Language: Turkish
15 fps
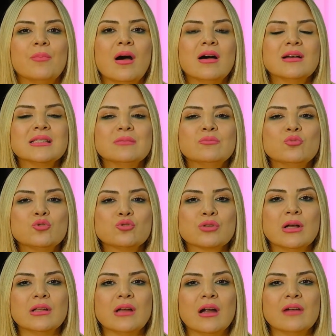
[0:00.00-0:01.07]
bazı
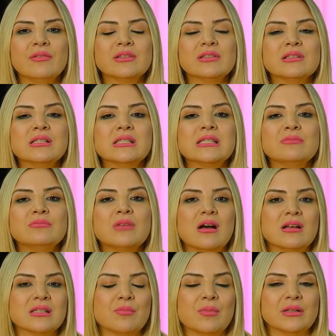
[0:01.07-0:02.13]
muskalar ve tılsım
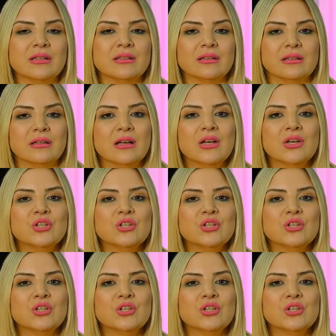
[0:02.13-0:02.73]
yazmaları,